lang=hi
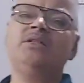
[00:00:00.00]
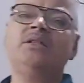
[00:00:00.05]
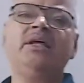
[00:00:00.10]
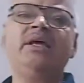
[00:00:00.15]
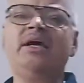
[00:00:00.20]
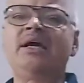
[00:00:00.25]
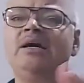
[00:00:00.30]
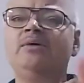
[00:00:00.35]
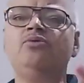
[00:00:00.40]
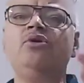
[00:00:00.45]

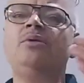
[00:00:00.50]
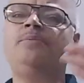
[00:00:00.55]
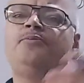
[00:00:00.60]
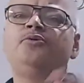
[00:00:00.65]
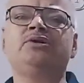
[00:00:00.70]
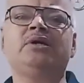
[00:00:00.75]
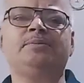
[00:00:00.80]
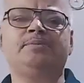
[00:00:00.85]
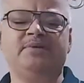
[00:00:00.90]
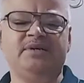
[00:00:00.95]
देगा वो
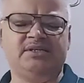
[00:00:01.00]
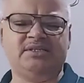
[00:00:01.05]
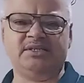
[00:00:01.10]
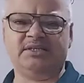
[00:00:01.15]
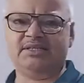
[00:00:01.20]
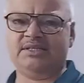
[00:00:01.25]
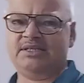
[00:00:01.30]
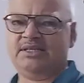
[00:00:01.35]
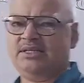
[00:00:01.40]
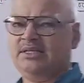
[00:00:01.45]
पुटअप कर
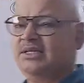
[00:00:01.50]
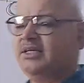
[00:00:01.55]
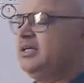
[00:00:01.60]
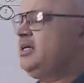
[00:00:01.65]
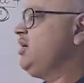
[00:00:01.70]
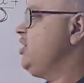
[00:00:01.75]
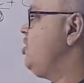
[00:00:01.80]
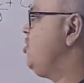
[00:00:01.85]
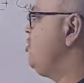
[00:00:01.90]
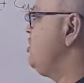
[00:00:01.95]
सकते हैं
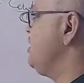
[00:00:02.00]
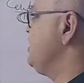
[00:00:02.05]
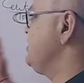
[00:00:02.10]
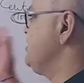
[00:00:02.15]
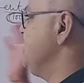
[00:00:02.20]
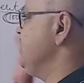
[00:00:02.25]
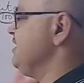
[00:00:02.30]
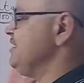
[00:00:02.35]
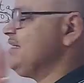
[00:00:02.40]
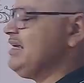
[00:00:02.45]
और
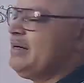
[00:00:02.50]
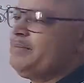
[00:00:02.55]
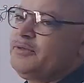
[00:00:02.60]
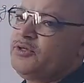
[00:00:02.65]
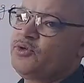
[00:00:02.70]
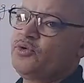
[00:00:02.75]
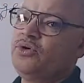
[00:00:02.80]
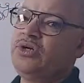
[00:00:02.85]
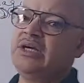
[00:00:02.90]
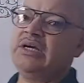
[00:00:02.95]
आसानी से आप
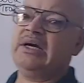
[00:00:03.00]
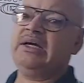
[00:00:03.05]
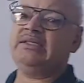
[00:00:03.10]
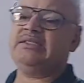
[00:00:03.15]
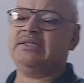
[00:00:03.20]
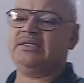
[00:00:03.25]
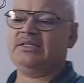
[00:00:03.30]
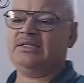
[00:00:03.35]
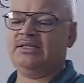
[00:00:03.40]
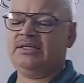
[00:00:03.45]
इसको निकाल
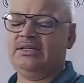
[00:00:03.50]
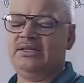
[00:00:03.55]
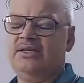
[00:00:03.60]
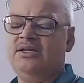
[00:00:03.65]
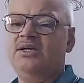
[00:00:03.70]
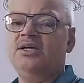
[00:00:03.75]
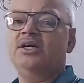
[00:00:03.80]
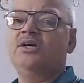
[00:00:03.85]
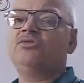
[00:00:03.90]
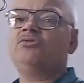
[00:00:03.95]
सकते हैं
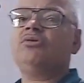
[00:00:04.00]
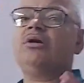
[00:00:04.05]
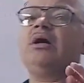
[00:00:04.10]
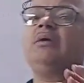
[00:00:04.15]
तो